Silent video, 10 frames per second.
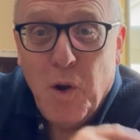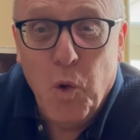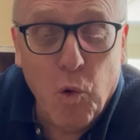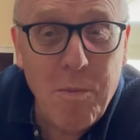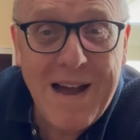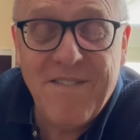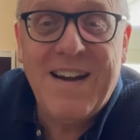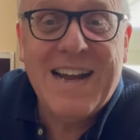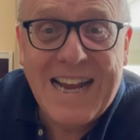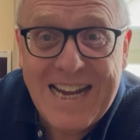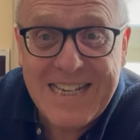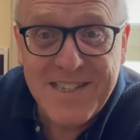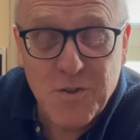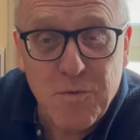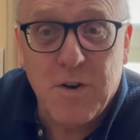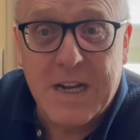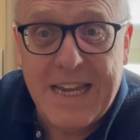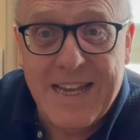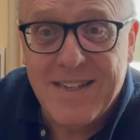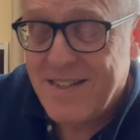Loma war gar nicht so
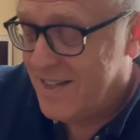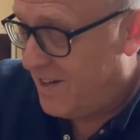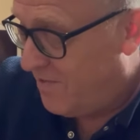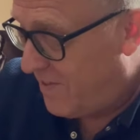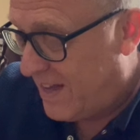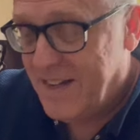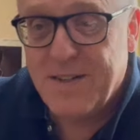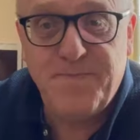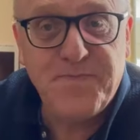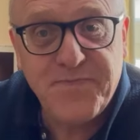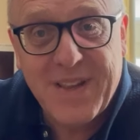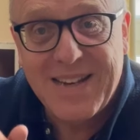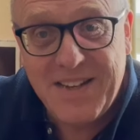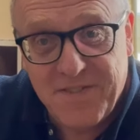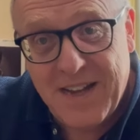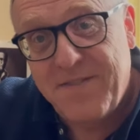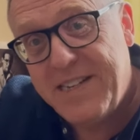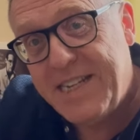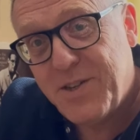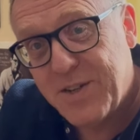verkehrt, weil die Pfeife,
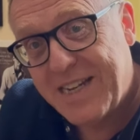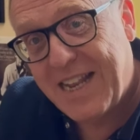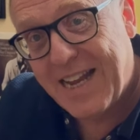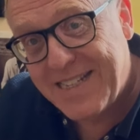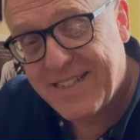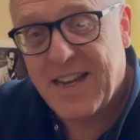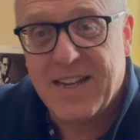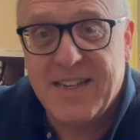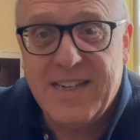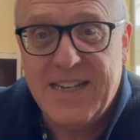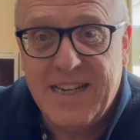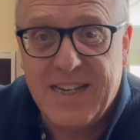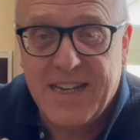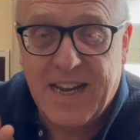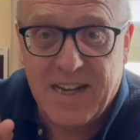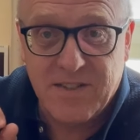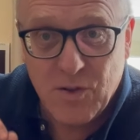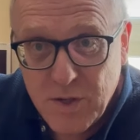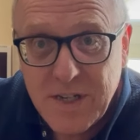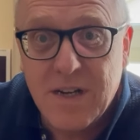die ich euch gleich zeige, die ich in
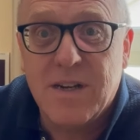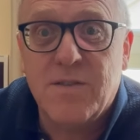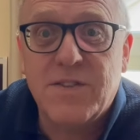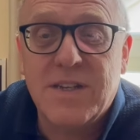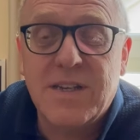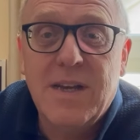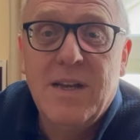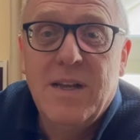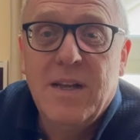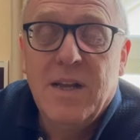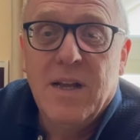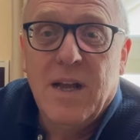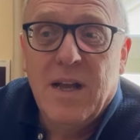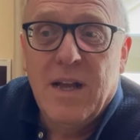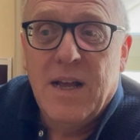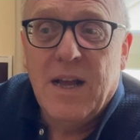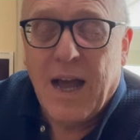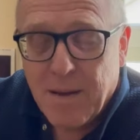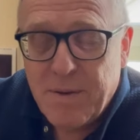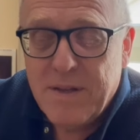Haselünne gekauft habe,
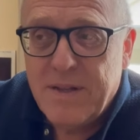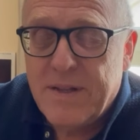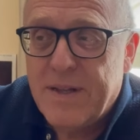habe